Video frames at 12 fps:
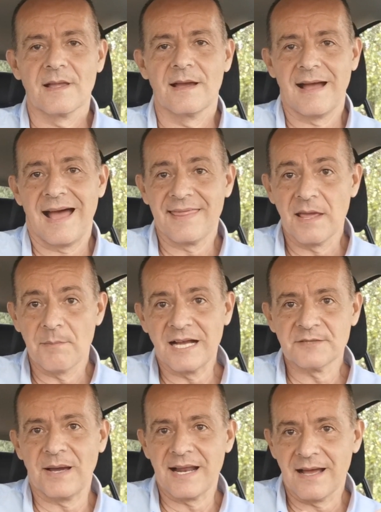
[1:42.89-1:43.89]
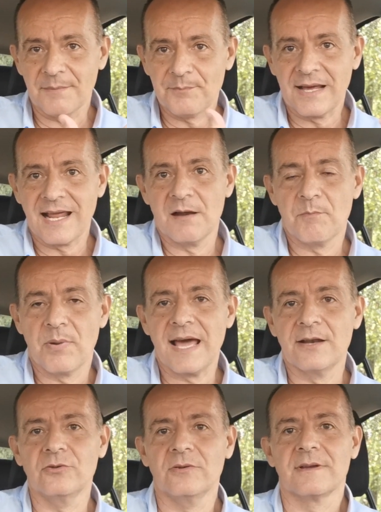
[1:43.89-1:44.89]
además para, el
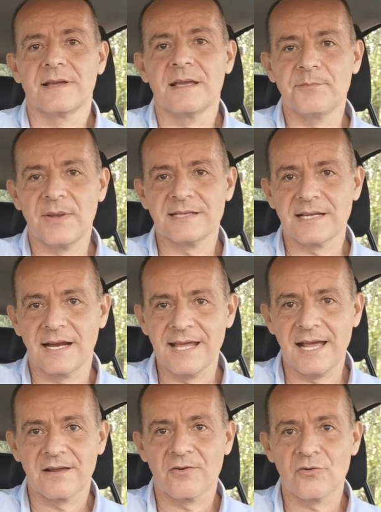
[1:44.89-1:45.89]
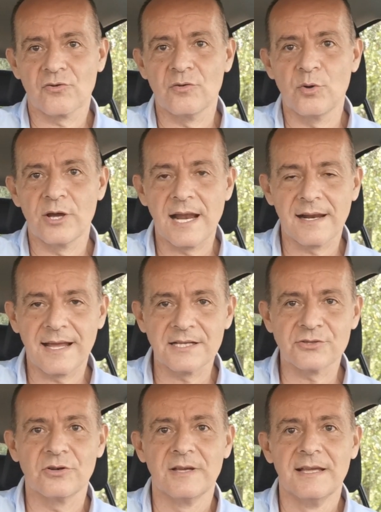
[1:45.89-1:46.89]
plano empresarial, como era el
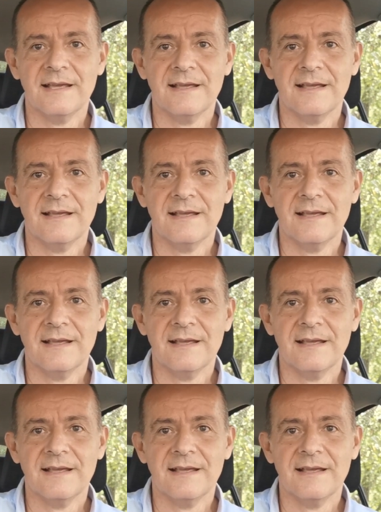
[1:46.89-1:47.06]
caso.